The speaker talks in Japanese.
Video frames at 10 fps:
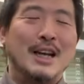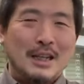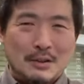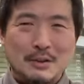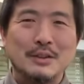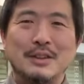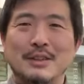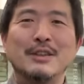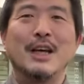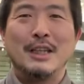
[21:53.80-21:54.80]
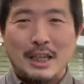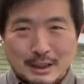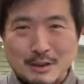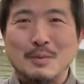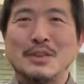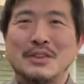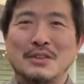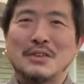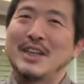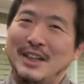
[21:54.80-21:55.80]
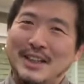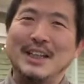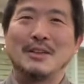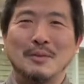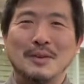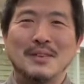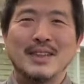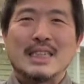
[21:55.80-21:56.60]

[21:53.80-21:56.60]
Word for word: かけとくっていうぐらいで準備しておくといいかなと思います。